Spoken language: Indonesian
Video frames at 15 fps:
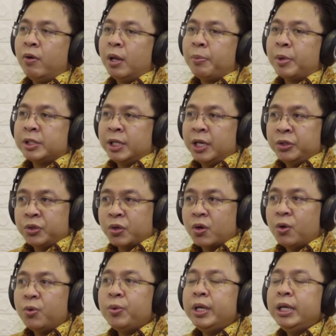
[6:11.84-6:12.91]
oleh Presiden
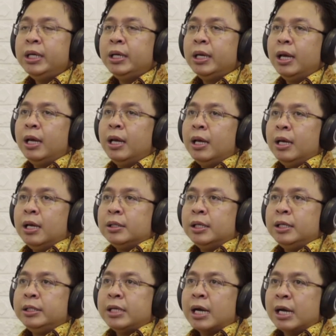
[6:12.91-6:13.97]
Jokowi.
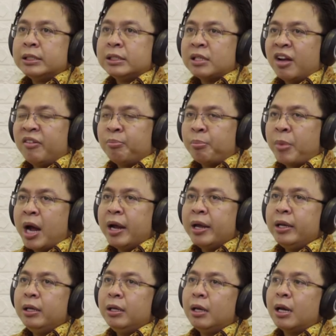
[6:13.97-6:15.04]
Jadi jangan
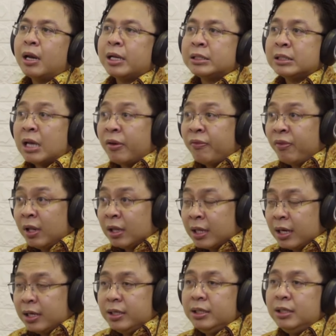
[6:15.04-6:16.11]
sampai reshuffle
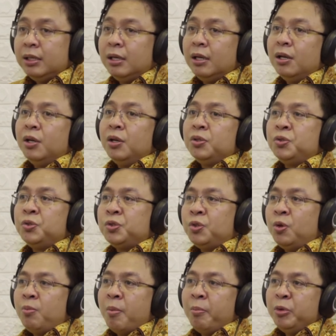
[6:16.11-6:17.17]
tadi
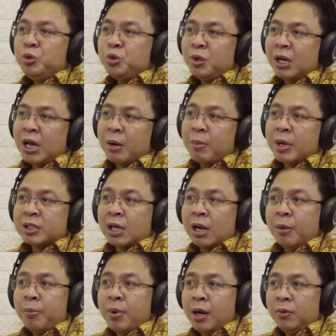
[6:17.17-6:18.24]
justru memunculkan
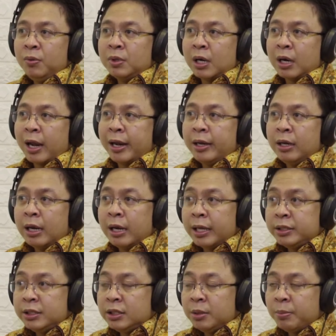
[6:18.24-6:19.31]
masalah baru terkait dengan
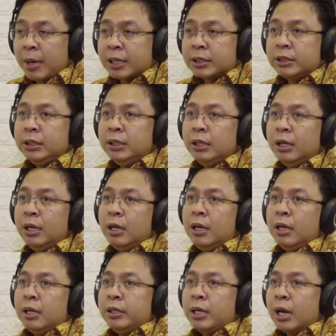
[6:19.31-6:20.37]
legitimasi.
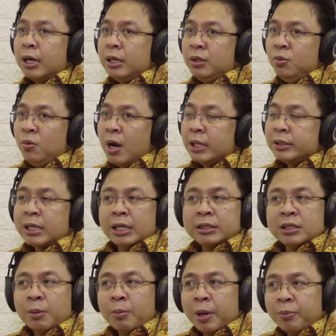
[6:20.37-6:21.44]
Yang kedua, jangan
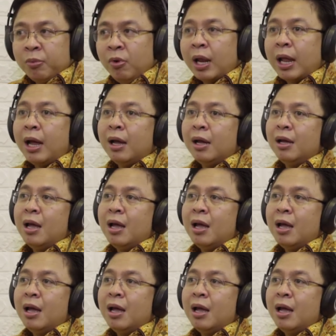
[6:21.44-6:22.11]
sampai pula